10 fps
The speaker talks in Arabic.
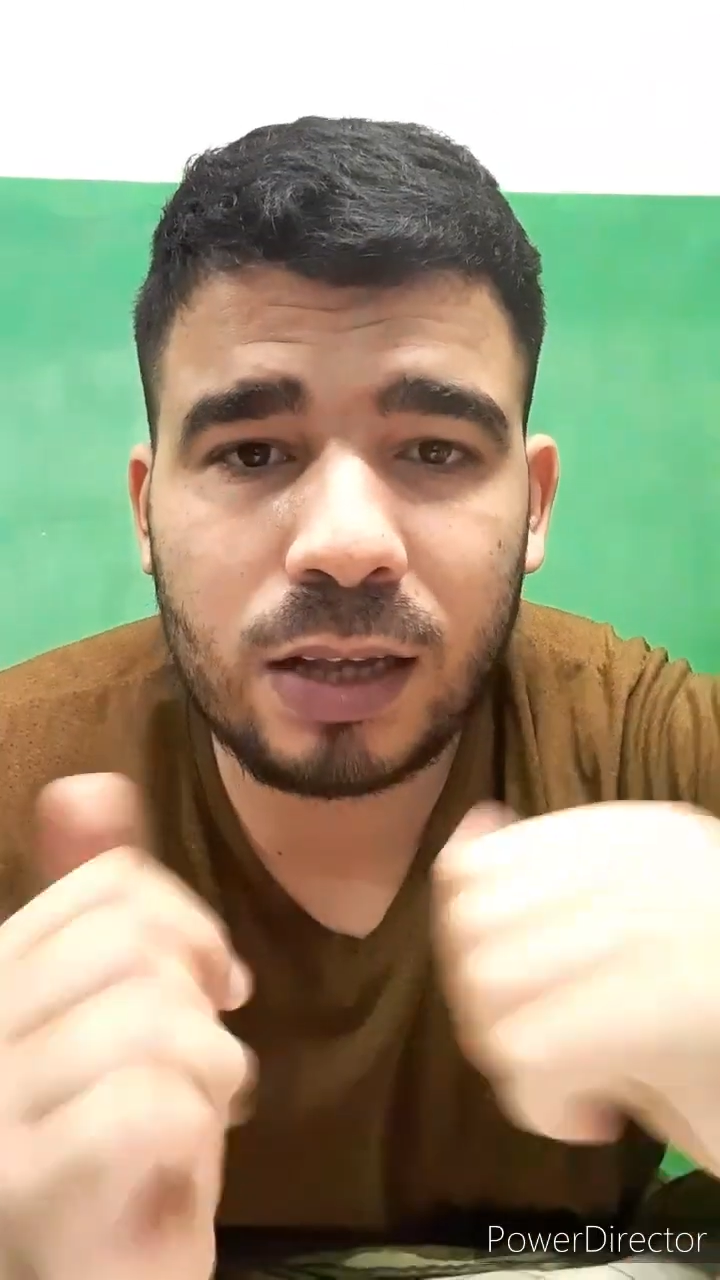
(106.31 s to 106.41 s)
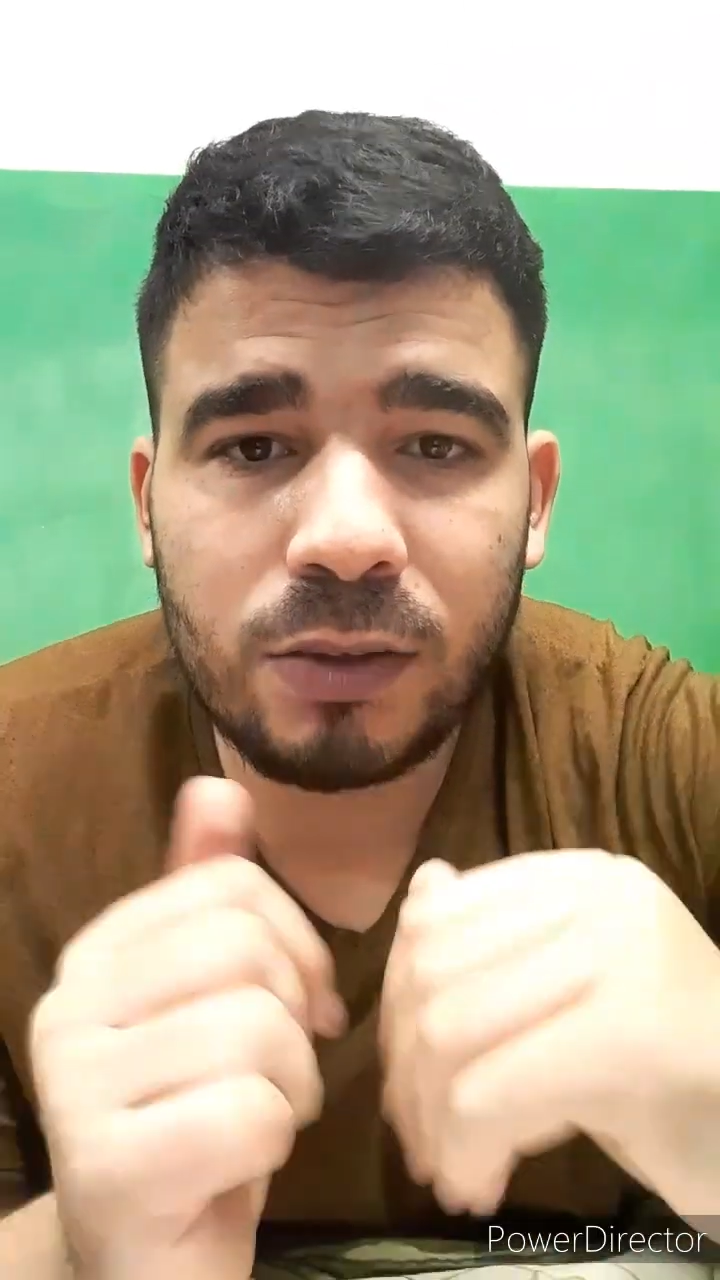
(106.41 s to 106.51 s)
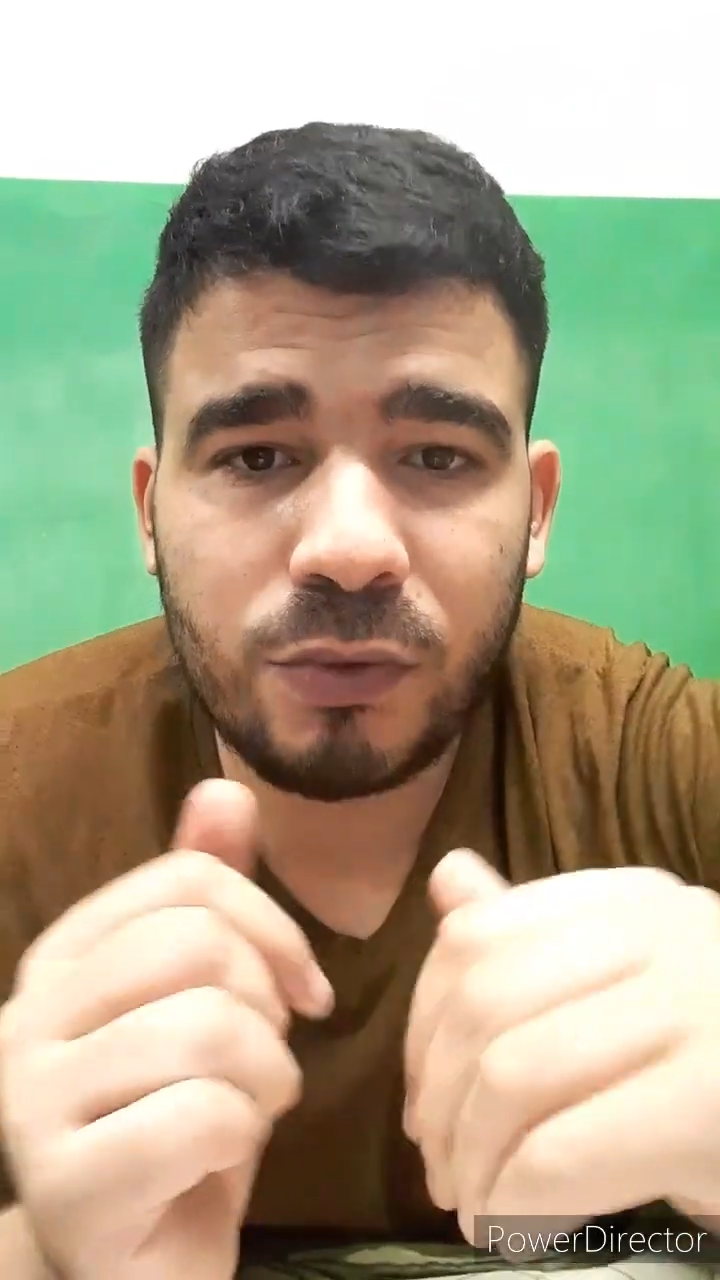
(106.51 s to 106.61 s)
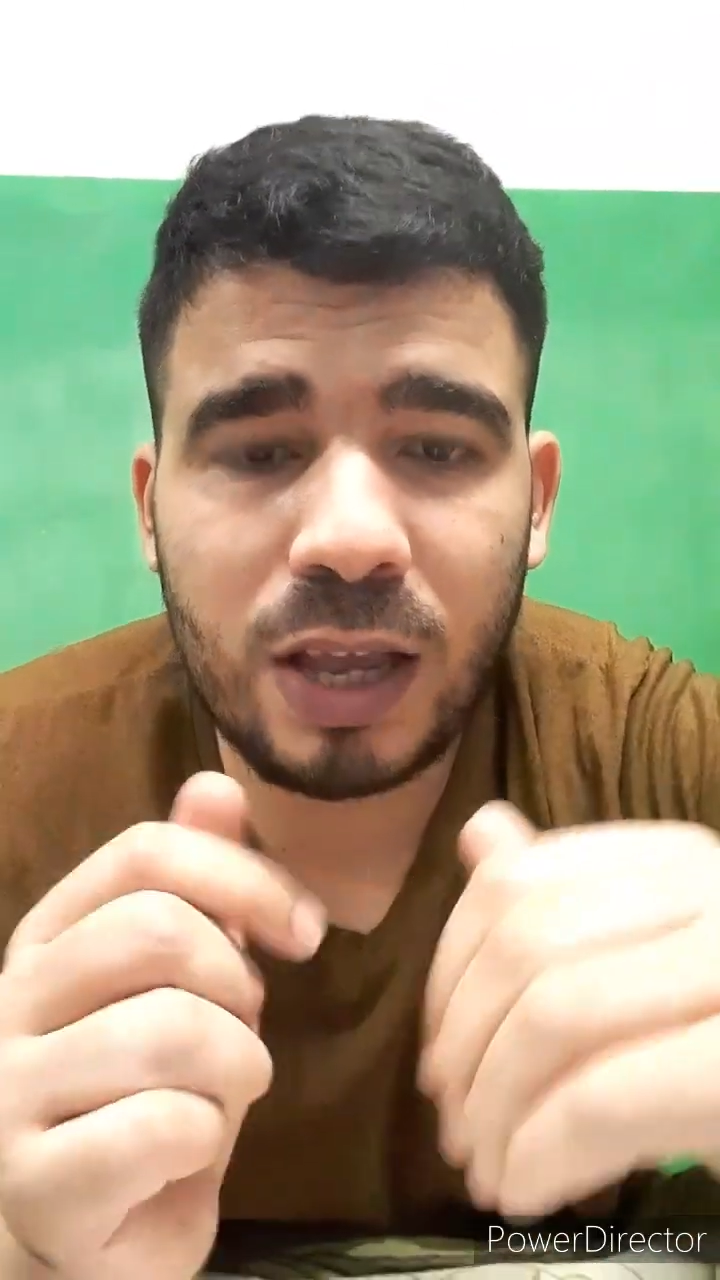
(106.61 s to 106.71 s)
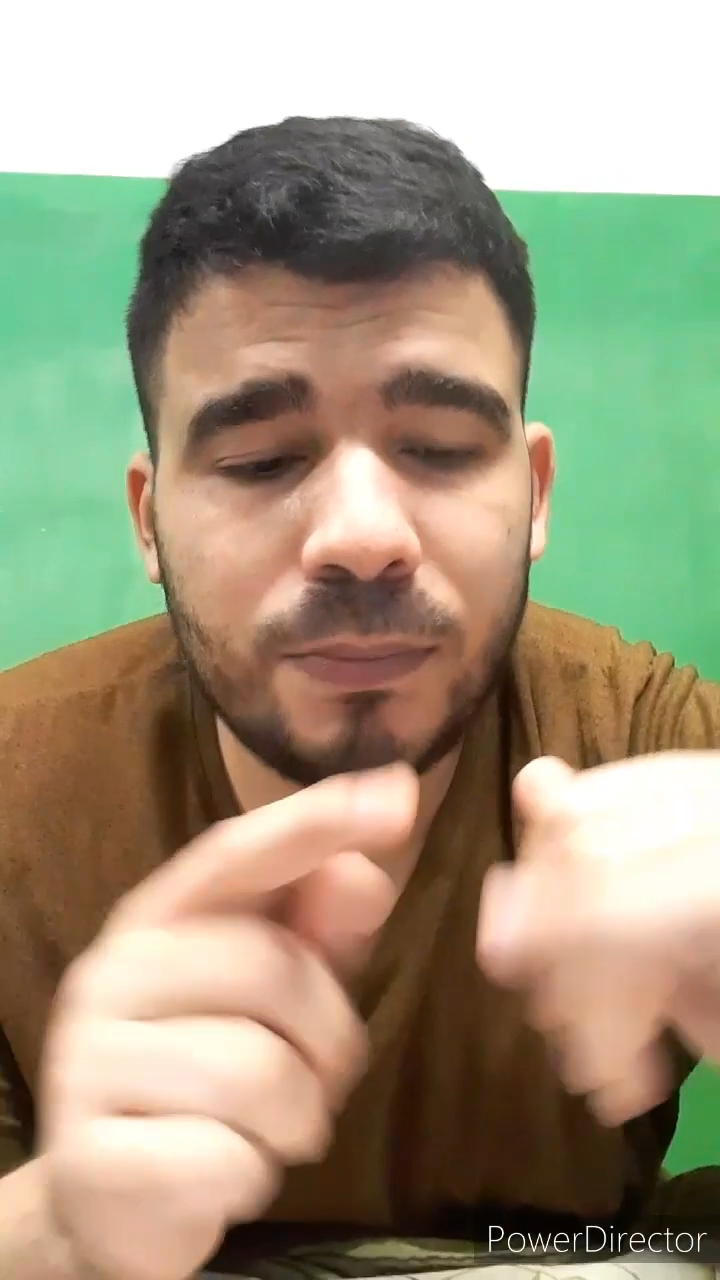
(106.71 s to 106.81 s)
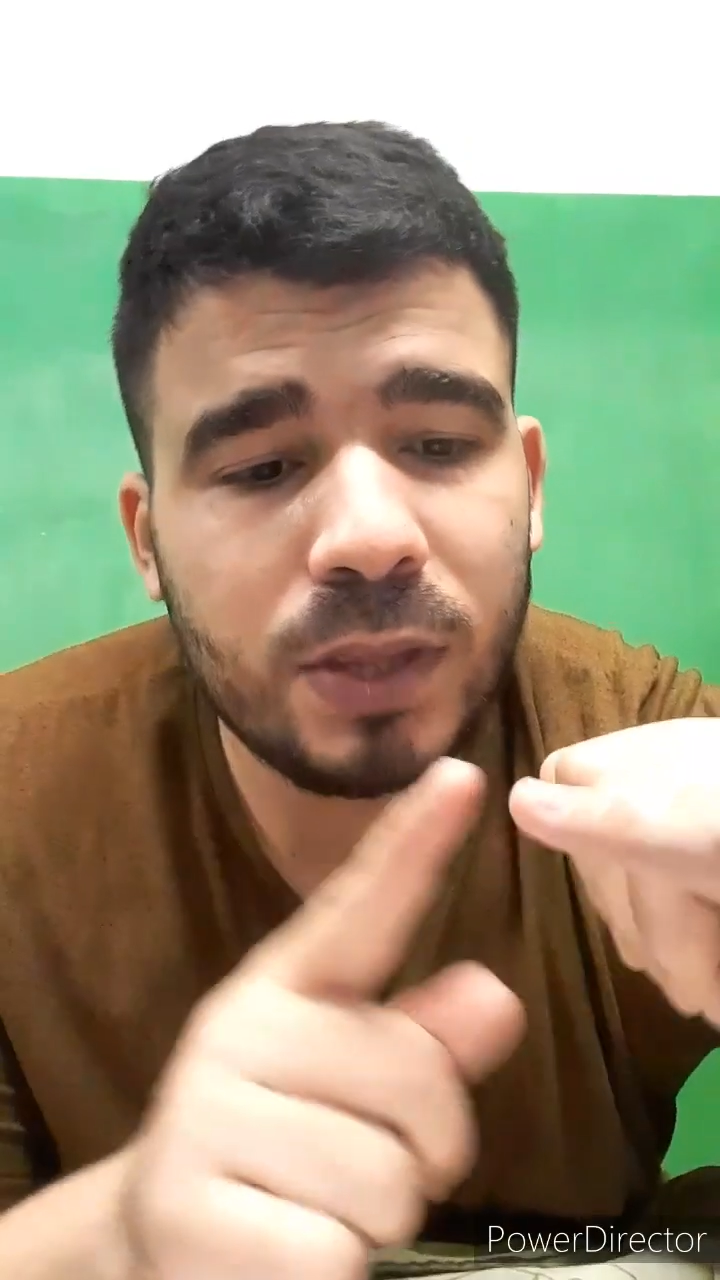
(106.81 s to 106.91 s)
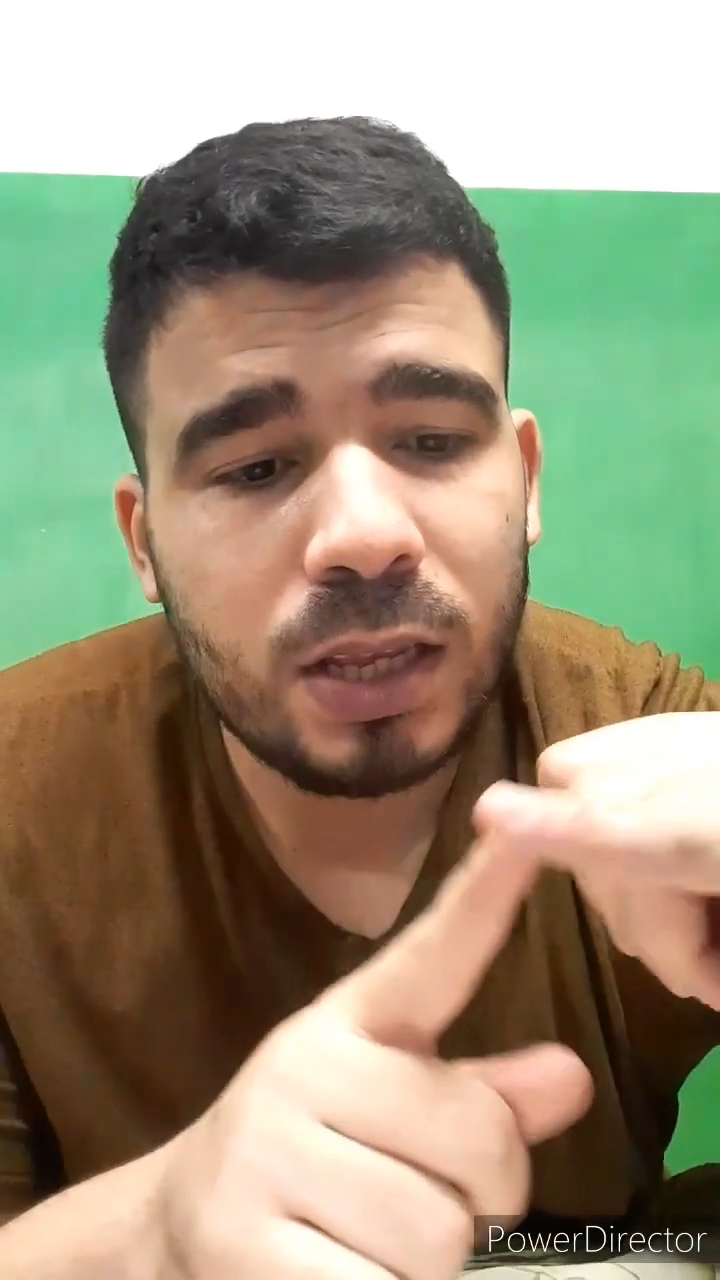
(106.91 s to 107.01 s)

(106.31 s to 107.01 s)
فاهم